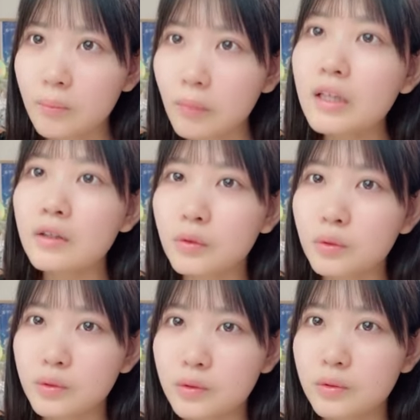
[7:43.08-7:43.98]
マイク
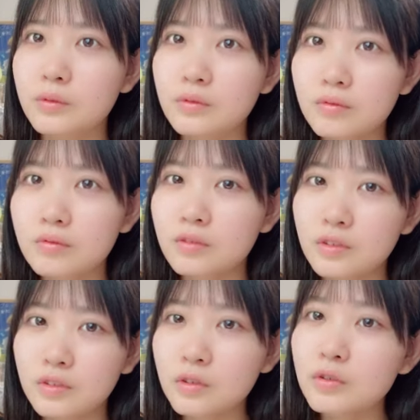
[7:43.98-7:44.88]
通すと
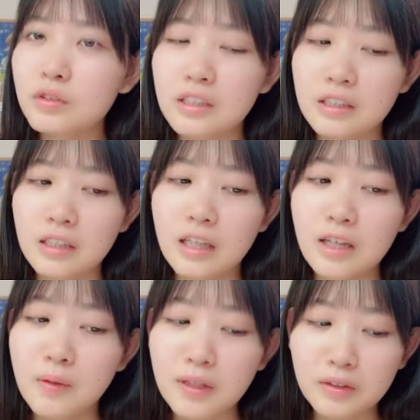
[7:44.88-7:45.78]
ちょっとなんか
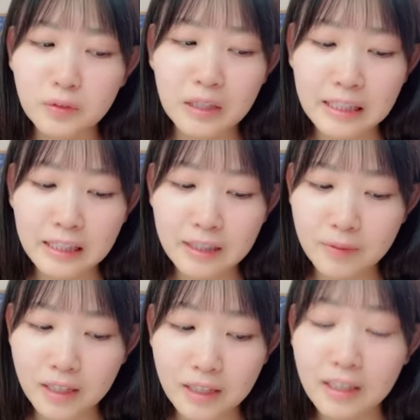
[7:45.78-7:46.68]
エフェクトかなんか
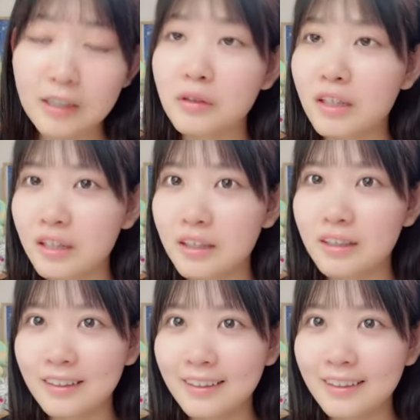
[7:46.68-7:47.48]
みたいにかかるから